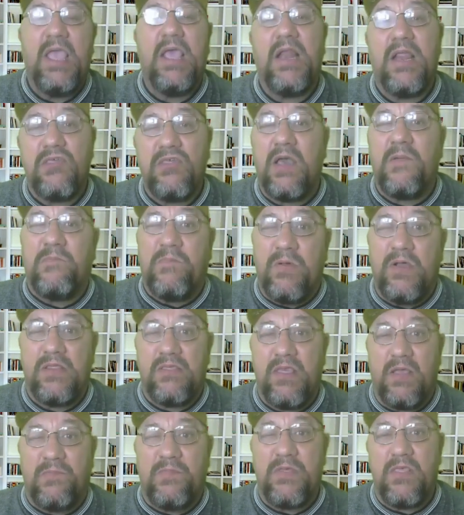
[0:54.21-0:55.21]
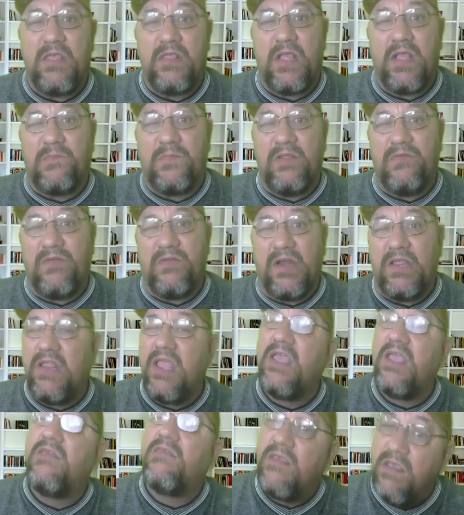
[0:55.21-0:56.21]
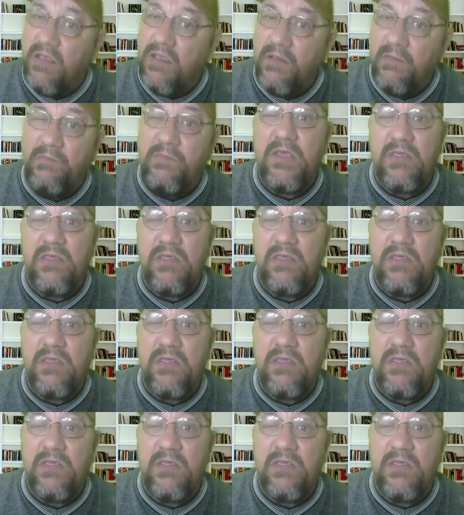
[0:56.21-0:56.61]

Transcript: ela já pode se aposentar por invalidez?